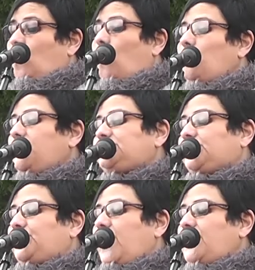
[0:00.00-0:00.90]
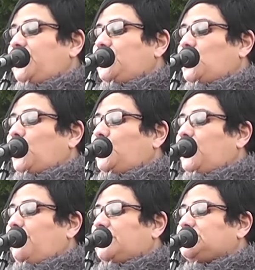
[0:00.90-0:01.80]
un visionario con
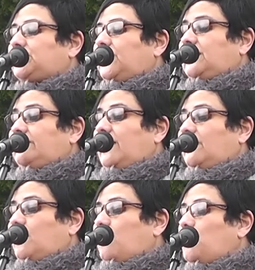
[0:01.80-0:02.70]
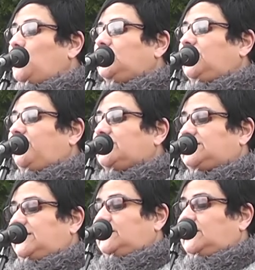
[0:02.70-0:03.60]
una personalidad
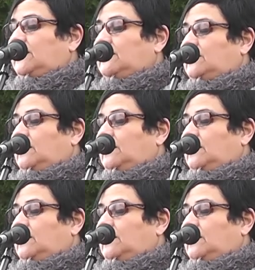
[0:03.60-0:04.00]
multifacética,